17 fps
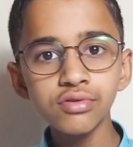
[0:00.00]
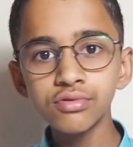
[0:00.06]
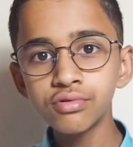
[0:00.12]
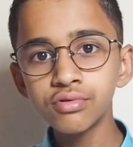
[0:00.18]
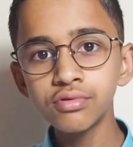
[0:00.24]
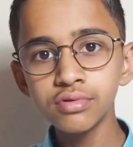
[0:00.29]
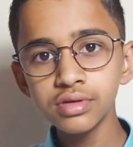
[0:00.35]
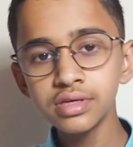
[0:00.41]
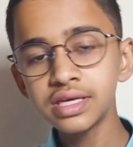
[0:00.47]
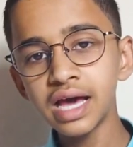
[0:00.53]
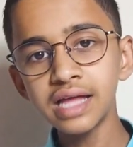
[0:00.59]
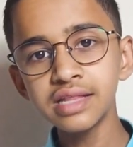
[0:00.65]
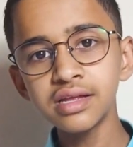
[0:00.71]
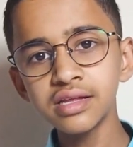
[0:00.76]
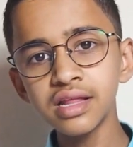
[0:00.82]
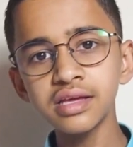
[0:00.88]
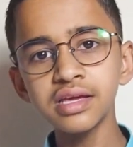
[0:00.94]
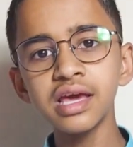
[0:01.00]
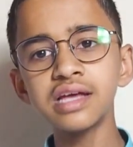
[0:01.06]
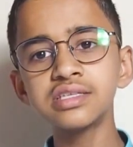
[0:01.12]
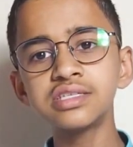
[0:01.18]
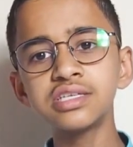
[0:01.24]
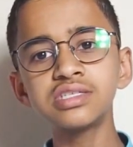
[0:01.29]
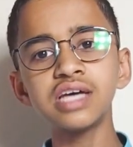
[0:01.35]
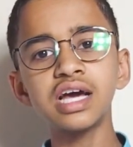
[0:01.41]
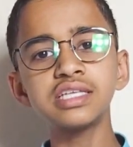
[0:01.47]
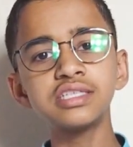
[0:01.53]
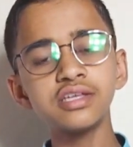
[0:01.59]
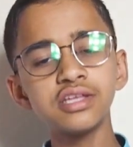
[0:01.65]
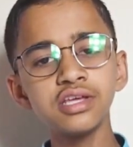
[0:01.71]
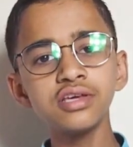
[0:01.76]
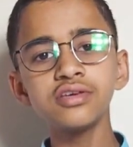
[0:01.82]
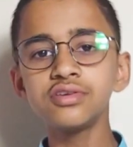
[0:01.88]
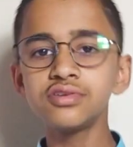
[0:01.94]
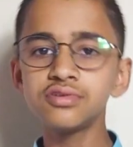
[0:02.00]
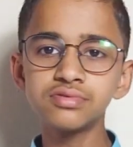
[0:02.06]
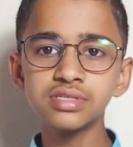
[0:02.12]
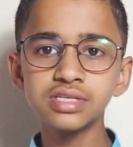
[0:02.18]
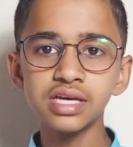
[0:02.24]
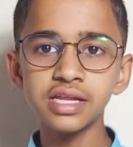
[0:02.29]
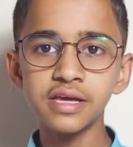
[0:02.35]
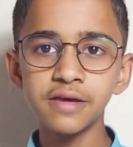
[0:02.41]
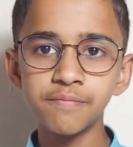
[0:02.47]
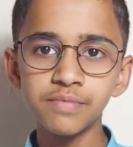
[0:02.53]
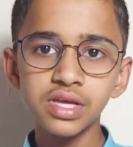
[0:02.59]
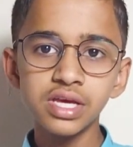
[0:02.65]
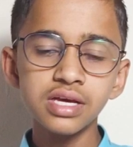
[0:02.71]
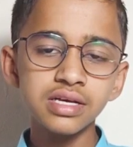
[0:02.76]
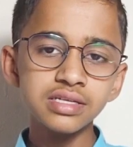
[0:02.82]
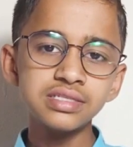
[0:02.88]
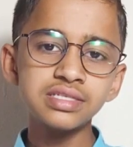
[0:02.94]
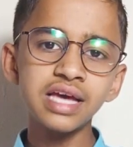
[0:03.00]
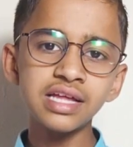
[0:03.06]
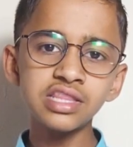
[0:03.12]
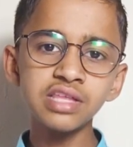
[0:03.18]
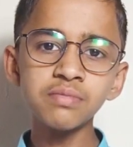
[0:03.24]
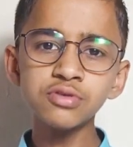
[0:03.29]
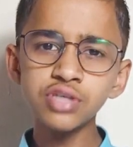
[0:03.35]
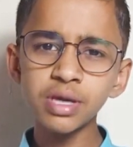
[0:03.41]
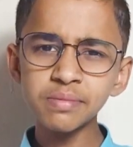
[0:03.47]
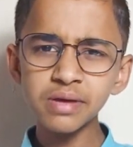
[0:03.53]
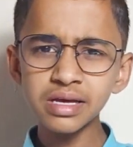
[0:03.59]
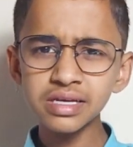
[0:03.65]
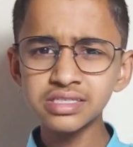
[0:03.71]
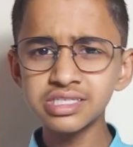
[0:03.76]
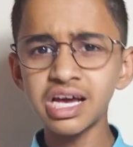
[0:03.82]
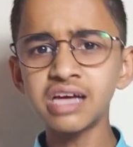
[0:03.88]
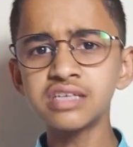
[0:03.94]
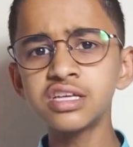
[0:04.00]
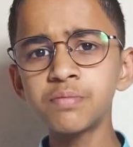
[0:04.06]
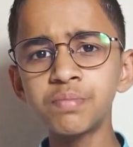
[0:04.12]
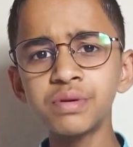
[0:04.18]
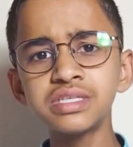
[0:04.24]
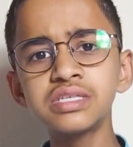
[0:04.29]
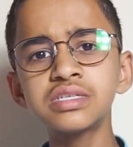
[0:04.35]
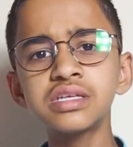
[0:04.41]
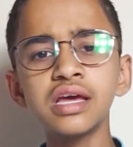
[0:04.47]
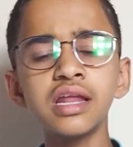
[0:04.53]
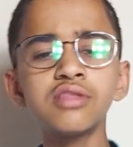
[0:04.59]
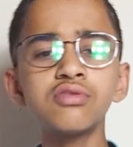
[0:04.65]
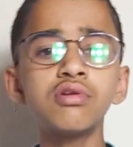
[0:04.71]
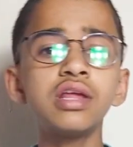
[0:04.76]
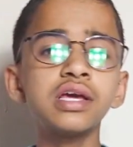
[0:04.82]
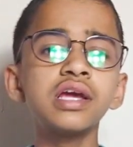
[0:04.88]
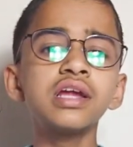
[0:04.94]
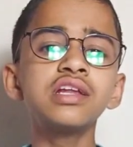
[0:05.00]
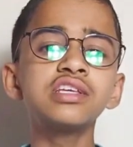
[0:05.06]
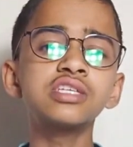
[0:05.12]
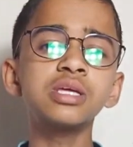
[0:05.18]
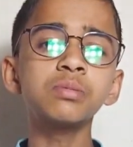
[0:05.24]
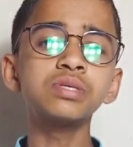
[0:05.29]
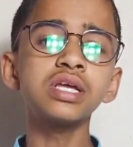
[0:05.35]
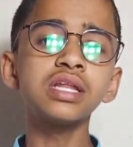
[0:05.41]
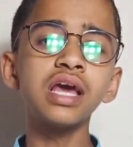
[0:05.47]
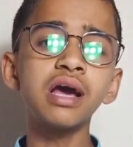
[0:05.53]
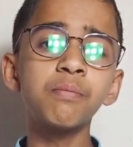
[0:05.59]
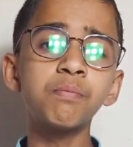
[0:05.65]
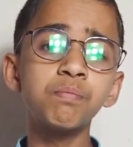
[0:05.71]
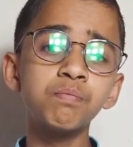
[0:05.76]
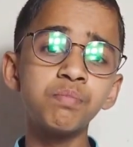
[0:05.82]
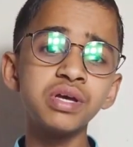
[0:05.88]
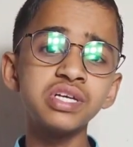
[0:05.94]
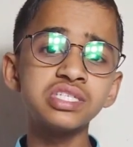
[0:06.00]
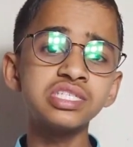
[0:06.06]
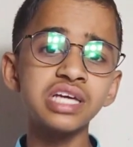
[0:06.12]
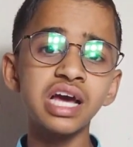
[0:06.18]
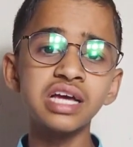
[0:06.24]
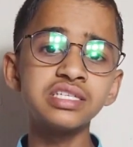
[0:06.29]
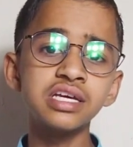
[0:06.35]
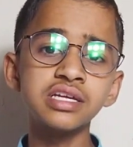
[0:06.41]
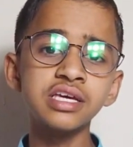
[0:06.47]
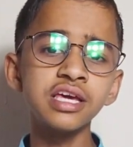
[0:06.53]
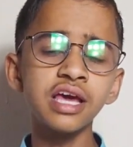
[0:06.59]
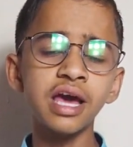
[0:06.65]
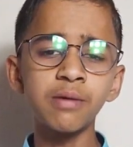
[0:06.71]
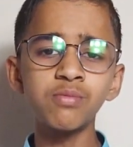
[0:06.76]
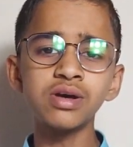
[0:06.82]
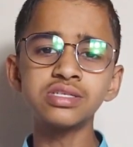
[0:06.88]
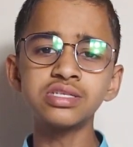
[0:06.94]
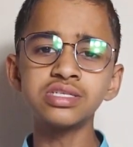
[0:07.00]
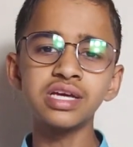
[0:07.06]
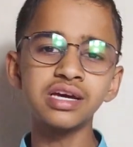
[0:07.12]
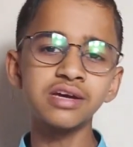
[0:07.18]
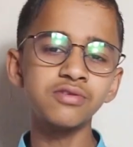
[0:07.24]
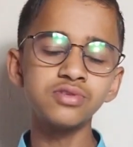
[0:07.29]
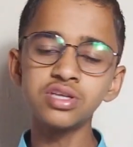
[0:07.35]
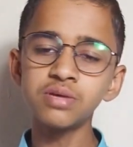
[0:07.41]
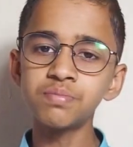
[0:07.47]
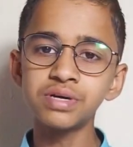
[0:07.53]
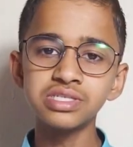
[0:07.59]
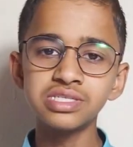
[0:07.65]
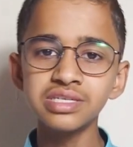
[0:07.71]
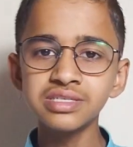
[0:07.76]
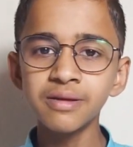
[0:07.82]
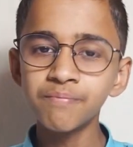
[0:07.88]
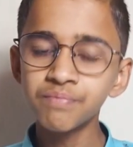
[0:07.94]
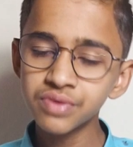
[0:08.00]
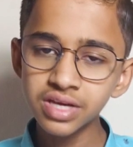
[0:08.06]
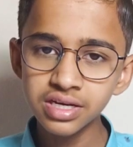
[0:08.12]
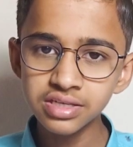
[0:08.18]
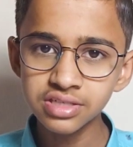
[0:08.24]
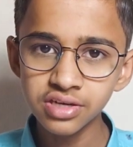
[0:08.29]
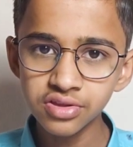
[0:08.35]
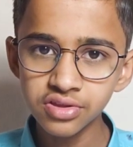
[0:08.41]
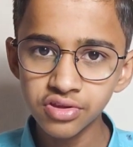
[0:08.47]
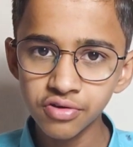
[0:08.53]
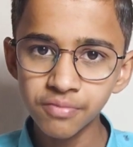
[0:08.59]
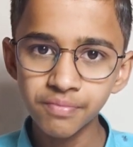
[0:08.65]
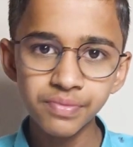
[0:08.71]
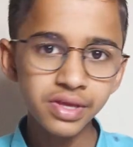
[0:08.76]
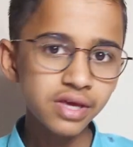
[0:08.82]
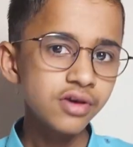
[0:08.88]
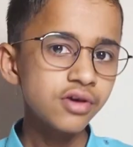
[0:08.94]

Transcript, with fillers: तो याद रखना कि अच्छे चार्जर ही यूज़ करें साथ ही में जो आपका चार्जर परचेस करना है तो लिंक इन डिस्क्रिप्शन है आप बेस्ट चार्जर की आप वहाँ से जाकर उसे परचेस कर सकते हो